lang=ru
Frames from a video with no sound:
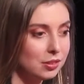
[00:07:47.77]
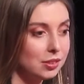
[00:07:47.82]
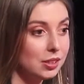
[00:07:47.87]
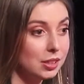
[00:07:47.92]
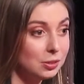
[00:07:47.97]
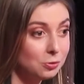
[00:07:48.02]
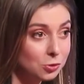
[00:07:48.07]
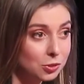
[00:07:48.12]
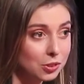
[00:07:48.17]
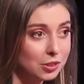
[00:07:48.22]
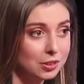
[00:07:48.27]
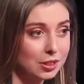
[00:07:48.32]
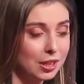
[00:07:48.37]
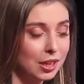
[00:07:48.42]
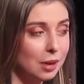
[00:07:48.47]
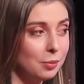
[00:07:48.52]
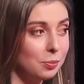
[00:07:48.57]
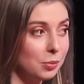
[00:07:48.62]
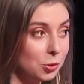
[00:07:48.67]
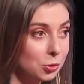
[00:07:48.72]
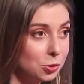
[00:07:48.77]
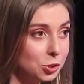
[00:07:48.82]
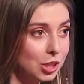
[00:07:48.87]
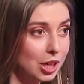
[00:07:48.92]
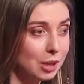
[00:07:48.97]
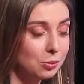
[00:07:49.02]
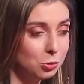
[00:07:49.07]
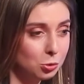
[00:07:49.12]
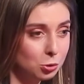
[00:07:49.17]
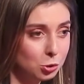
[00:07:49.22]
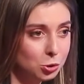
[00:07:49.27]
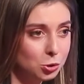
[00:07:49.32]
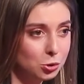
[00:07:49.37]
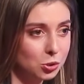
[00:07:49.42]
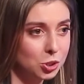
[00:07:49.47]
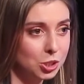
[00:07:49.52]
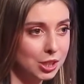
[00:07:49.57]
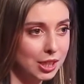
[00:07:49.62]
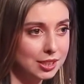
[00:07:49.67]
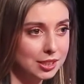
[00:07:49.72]
И вот, получаем то, что
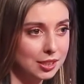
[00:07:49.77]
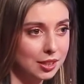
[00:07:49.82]
часть